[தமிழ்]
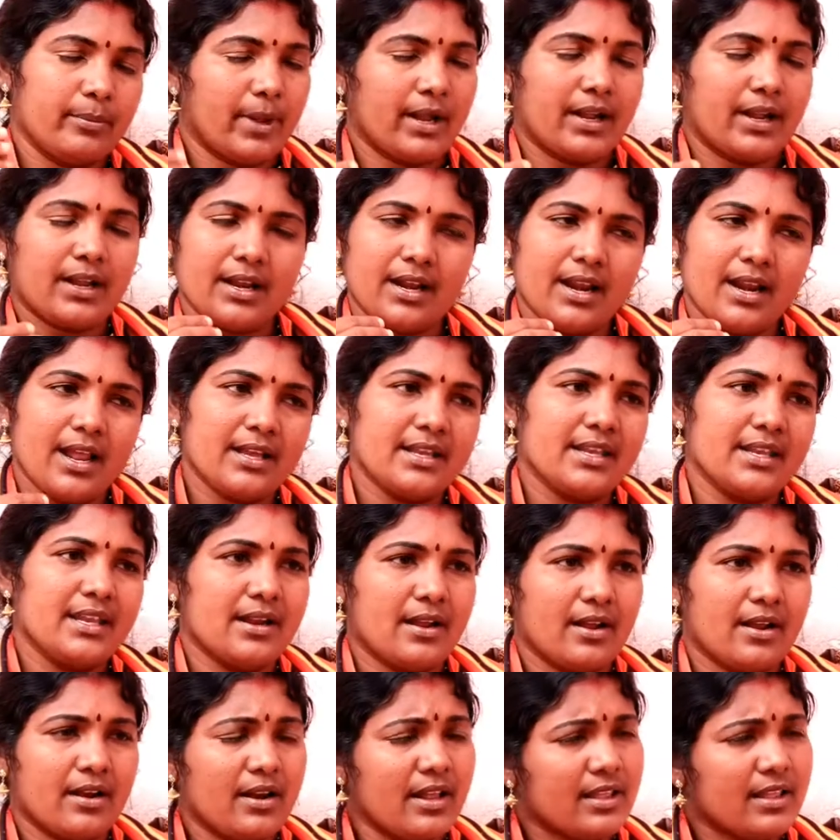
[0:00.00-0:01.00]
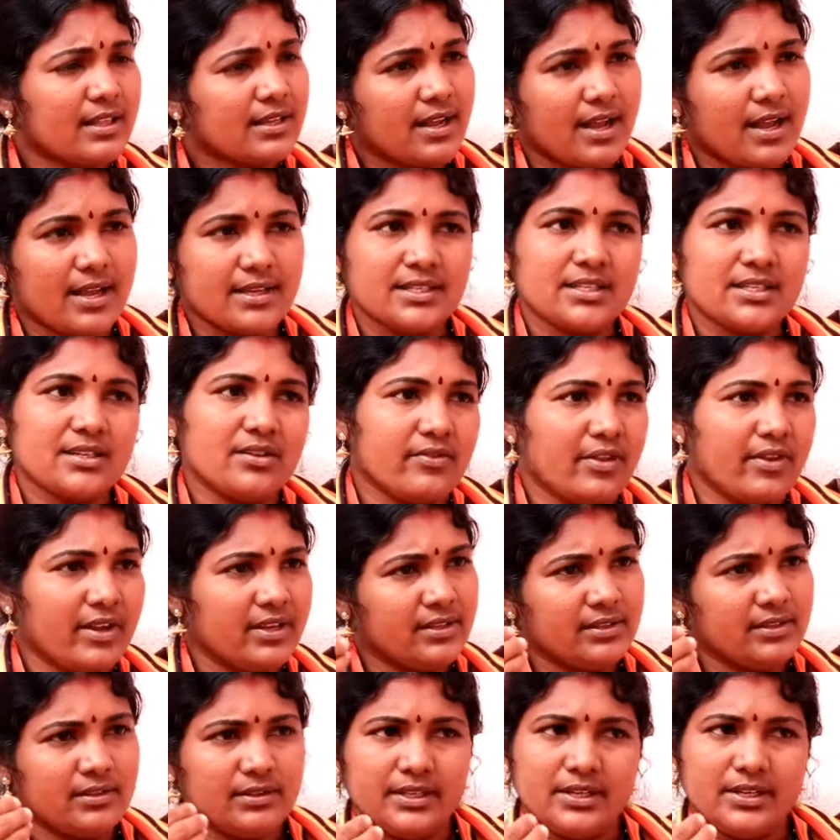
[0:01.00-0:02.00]
மக்களாகிய நகராத காசுக்கு
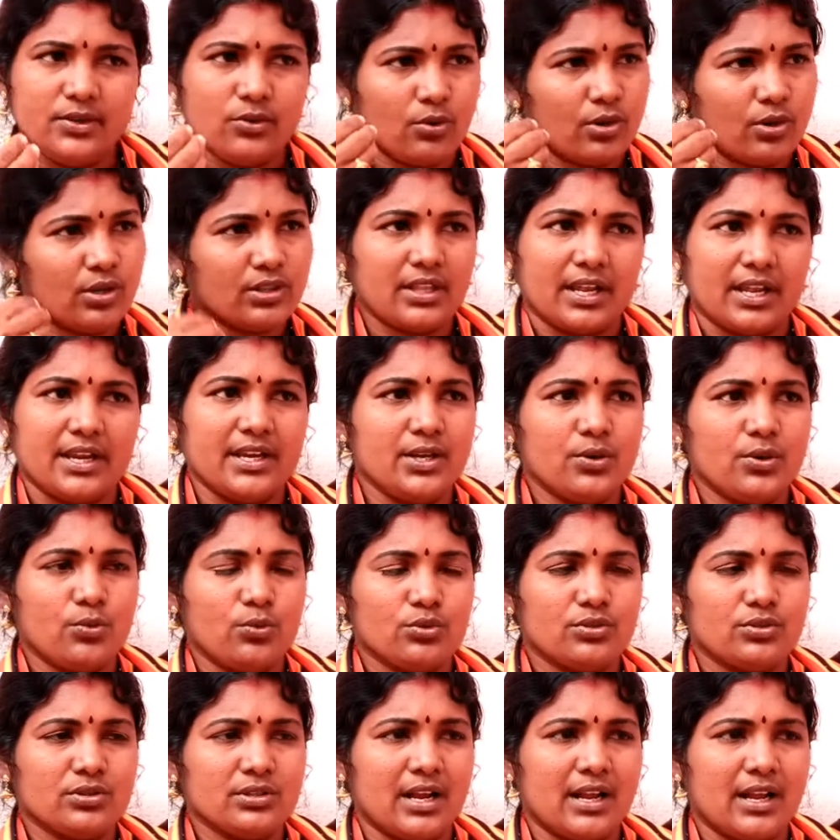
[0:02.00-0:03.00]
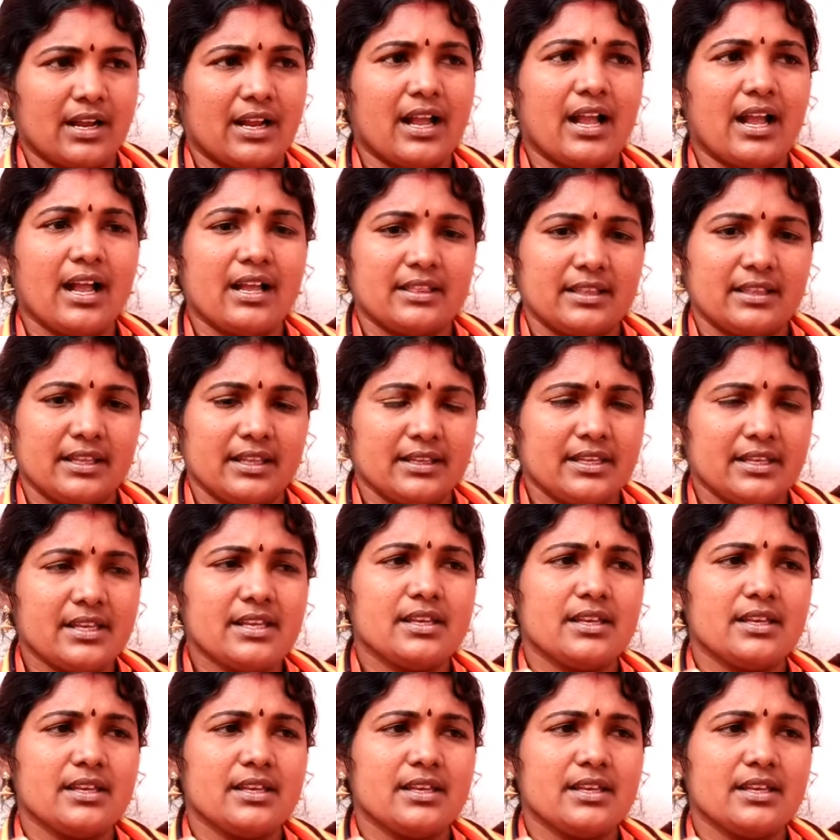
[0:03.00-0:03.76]
வாங்கி கூட தண்ணி குடிச்சுறாங்க அந்த